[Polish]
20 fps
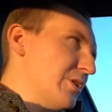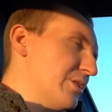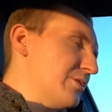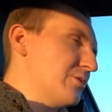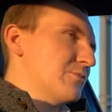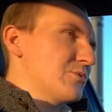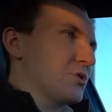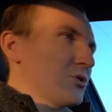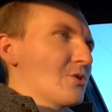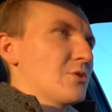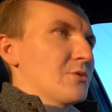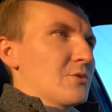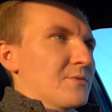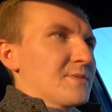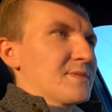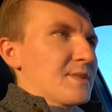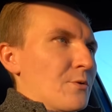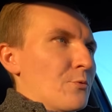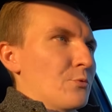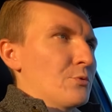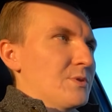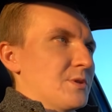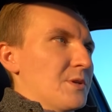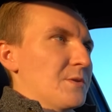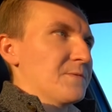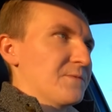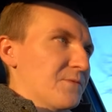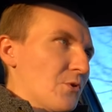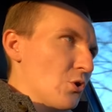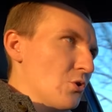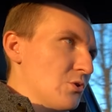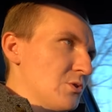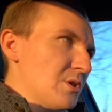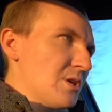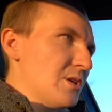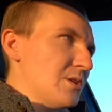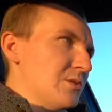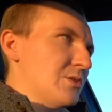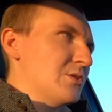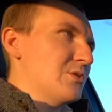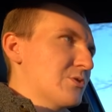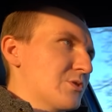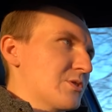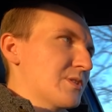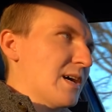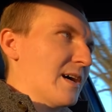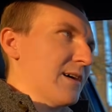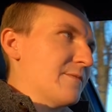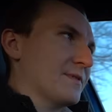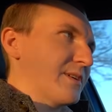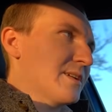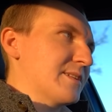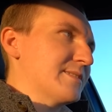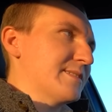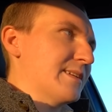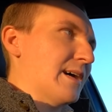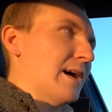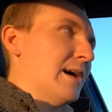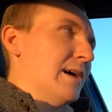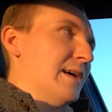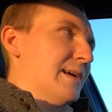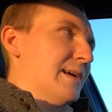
1,1 sekundy wolniej niż ta wersja